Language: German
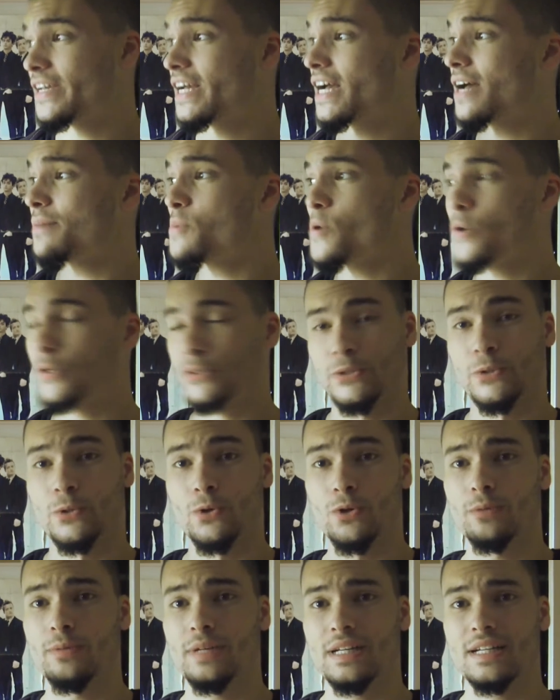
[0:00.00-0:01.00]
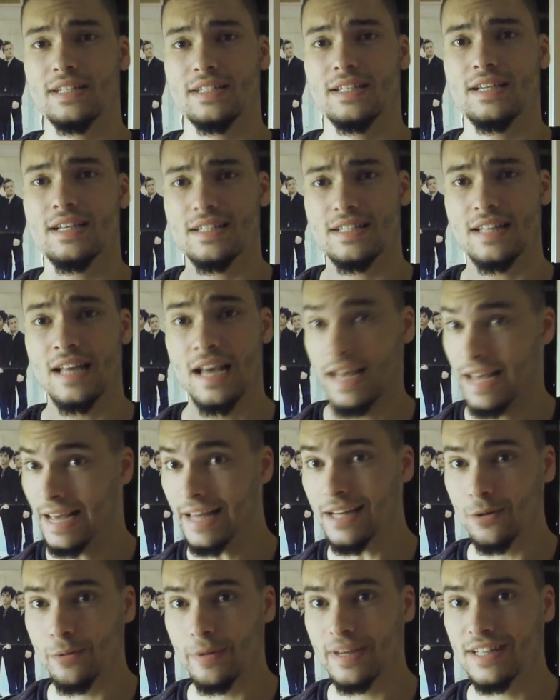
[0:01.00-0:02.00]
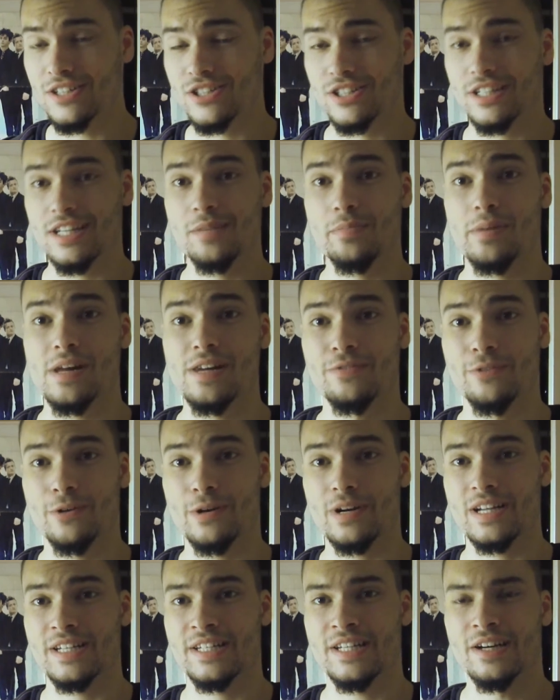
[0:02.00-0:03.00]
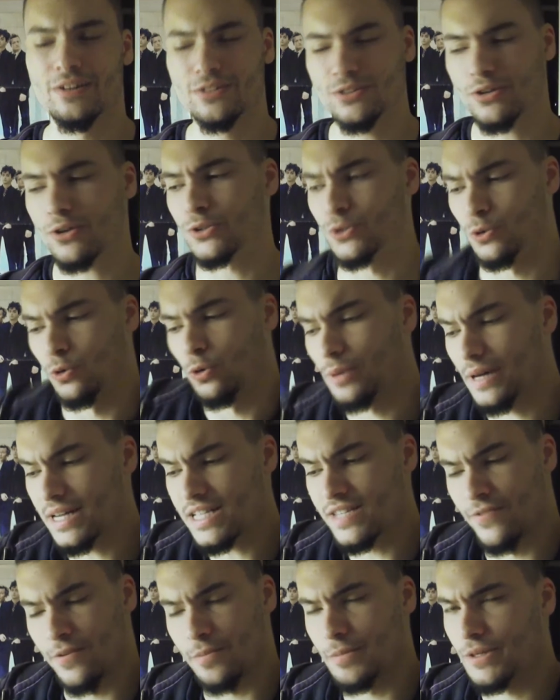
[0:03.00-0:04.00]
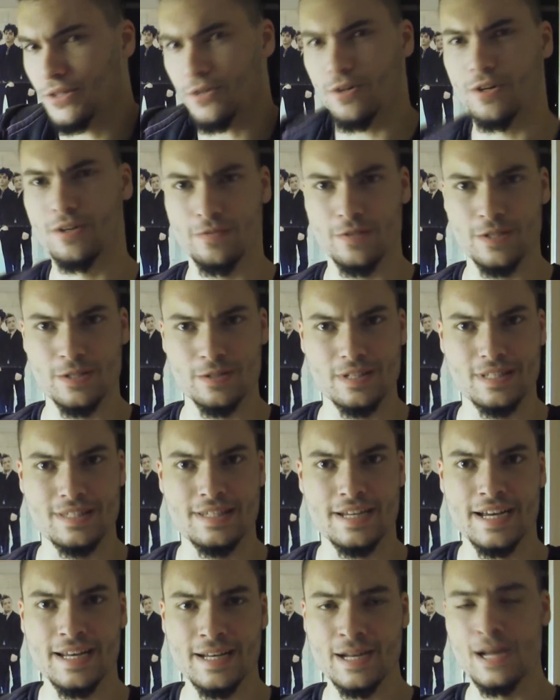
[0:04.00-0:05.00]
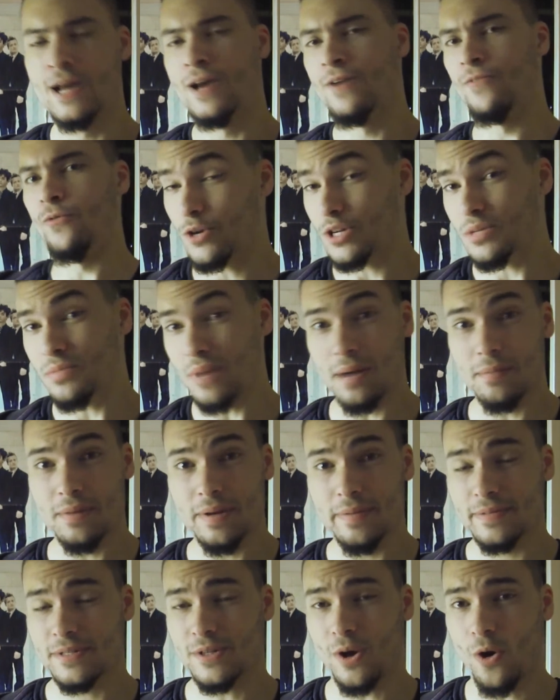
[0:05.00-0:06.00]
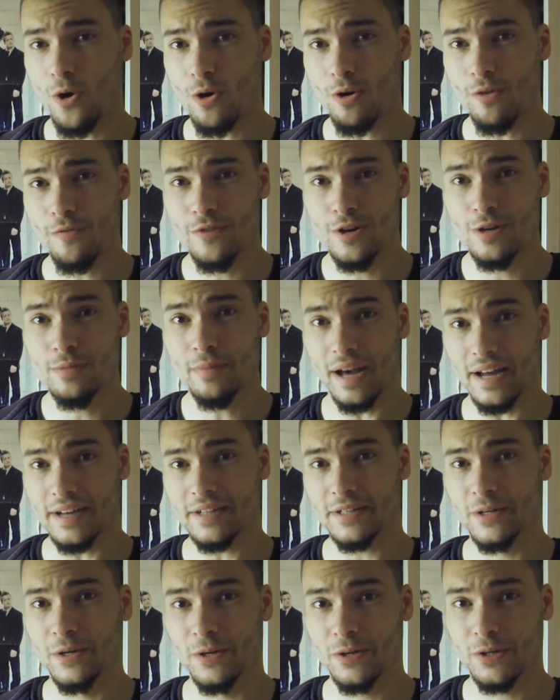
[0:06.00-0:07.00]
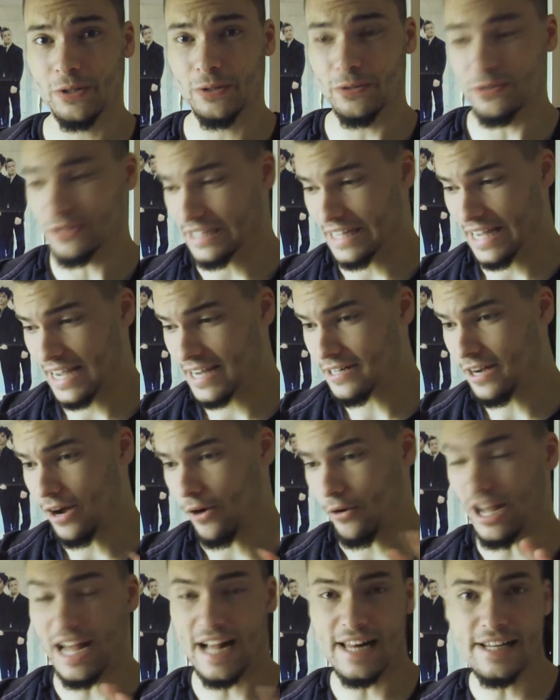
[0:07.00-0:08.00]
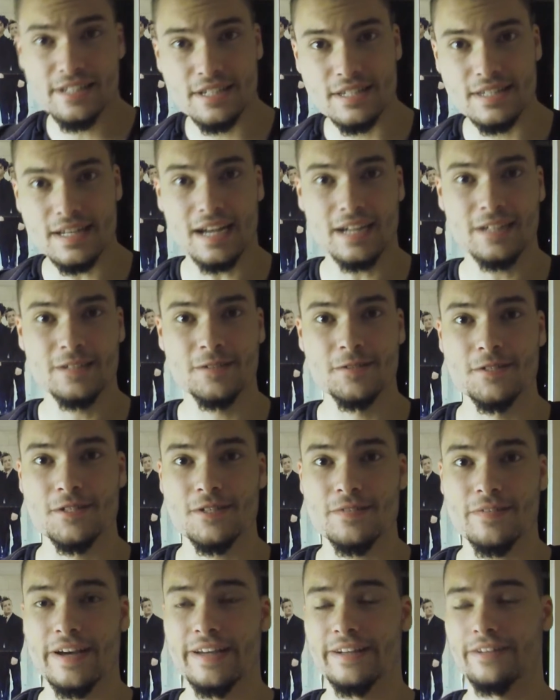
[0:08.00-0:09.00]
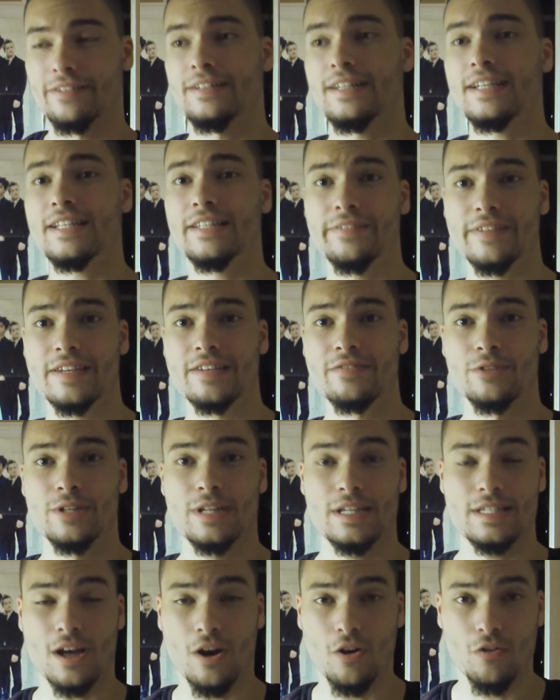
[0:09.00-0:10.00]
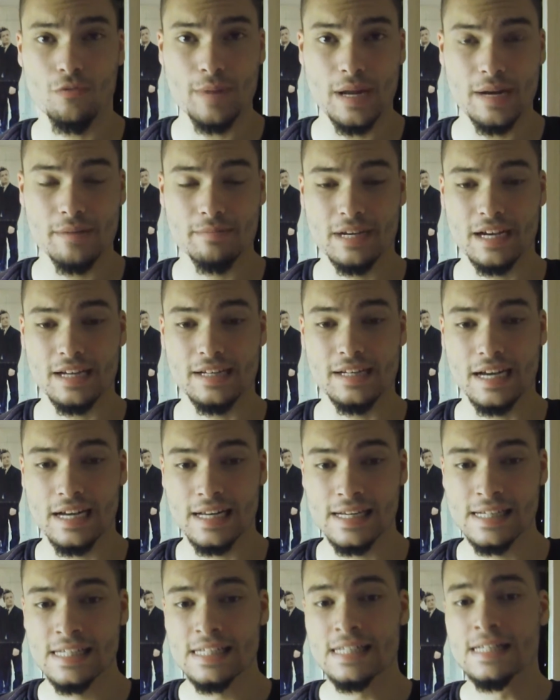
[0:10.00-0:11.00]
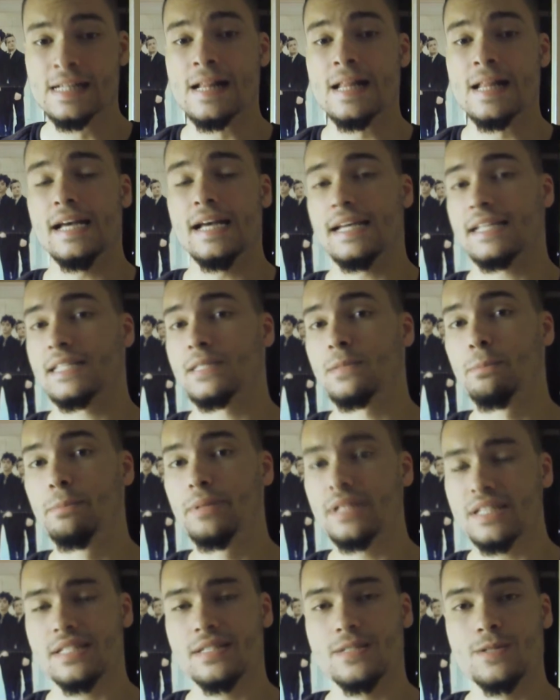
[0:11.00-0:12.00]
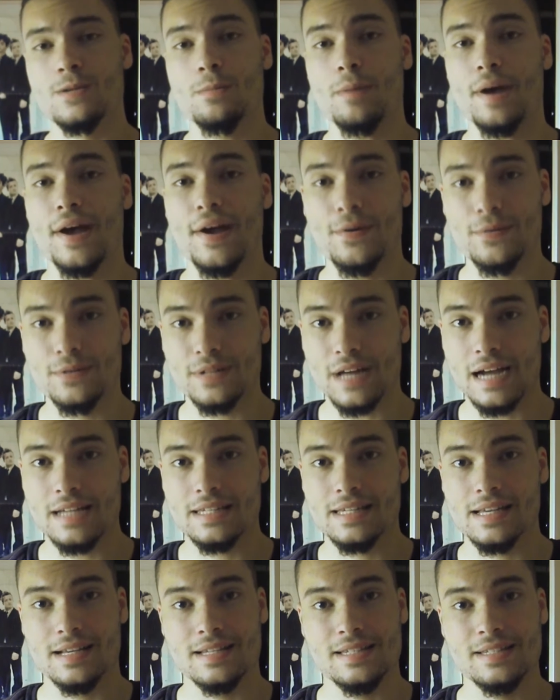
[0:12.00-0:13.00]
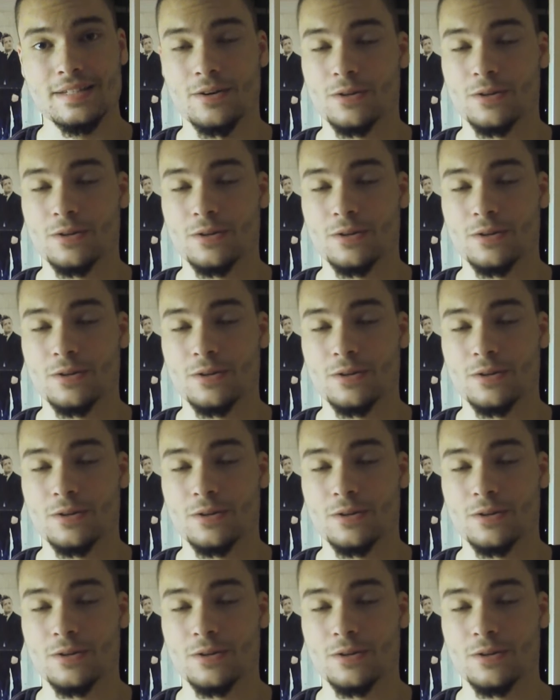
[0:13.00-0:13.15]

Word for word: Wir haben Oktober, das heißt Halloween steht bald vor der Tür und Oktober ist für mich irgendwie so eine Zeit, wo ich mir am liebsten Horrorfilme angucke und gerne auch alte Sachen und so weiter und deswegen wird jetzt auf meinem Kanal es bis zum 31.